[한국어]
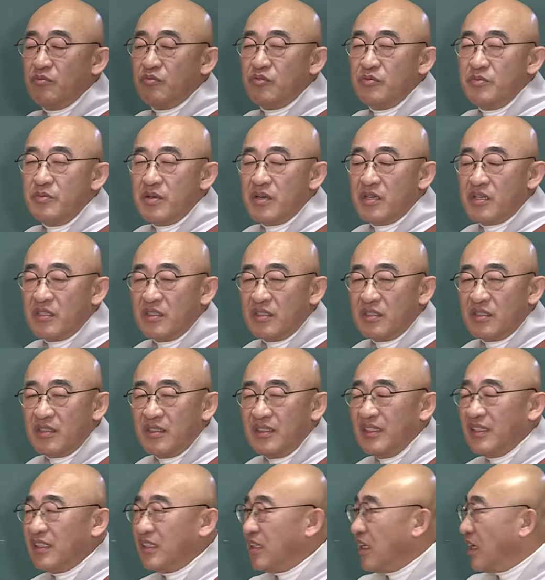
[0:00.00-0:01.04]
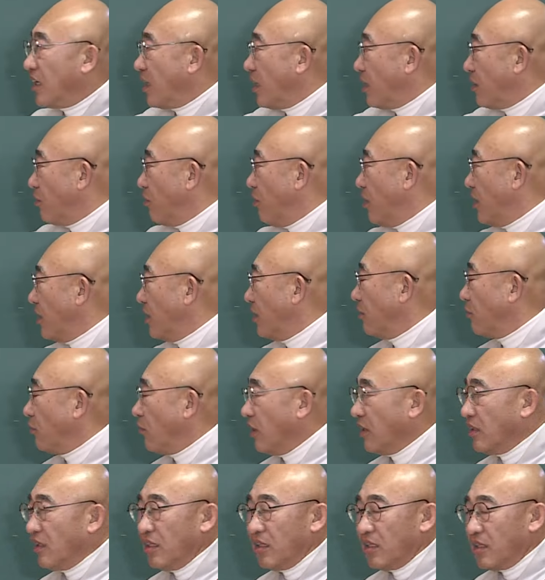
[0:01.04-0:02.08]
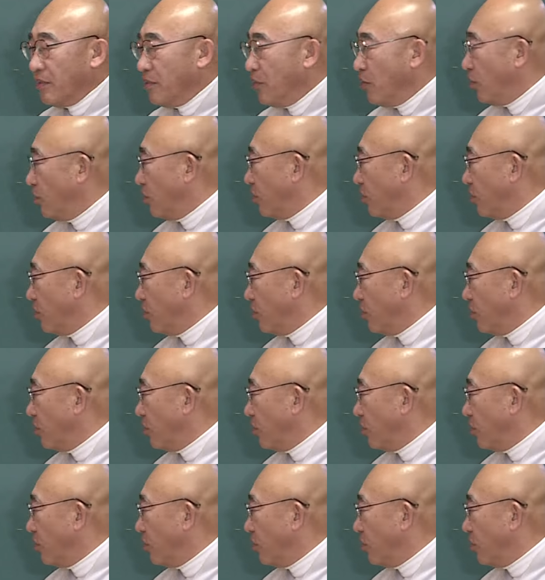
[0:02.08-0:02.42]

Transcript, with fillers: 무명은 있다라고 하는 관계 때문에